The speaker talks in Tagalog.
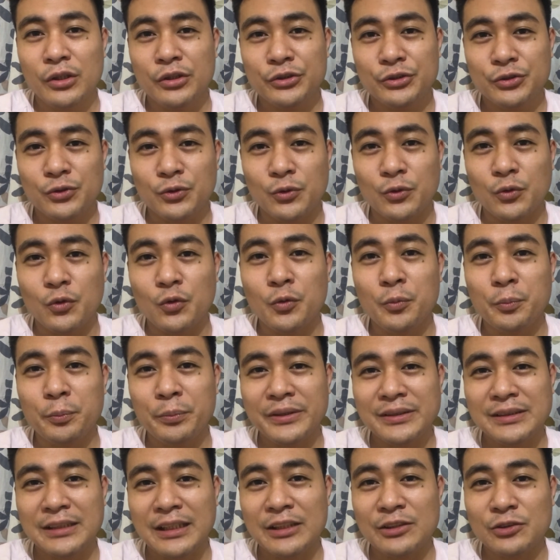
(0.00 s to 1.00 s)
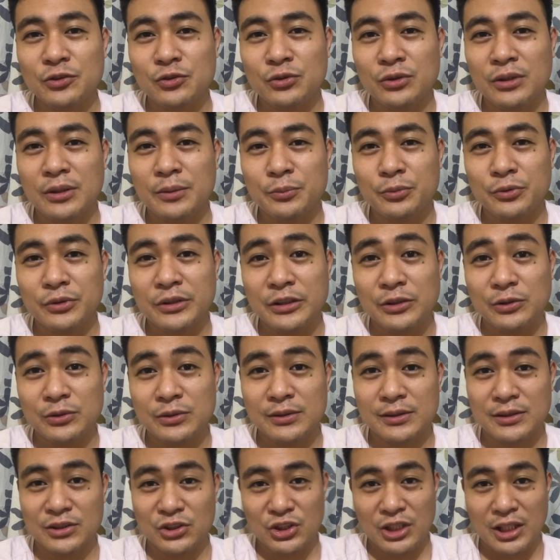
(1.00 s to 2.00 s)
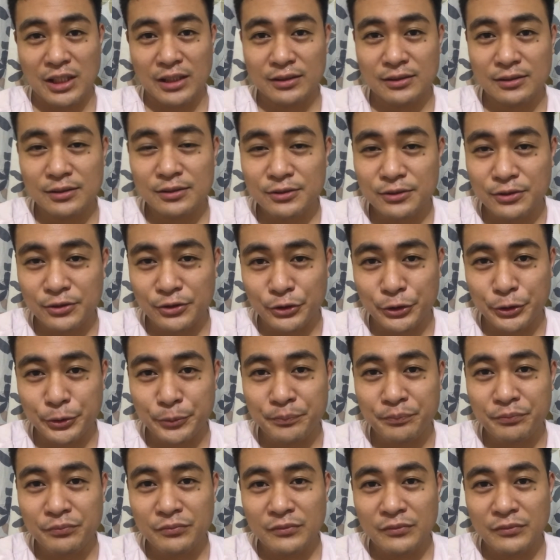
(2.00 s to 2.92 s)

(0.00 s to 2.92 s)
So, umpisan ko na po dito sa channel ko.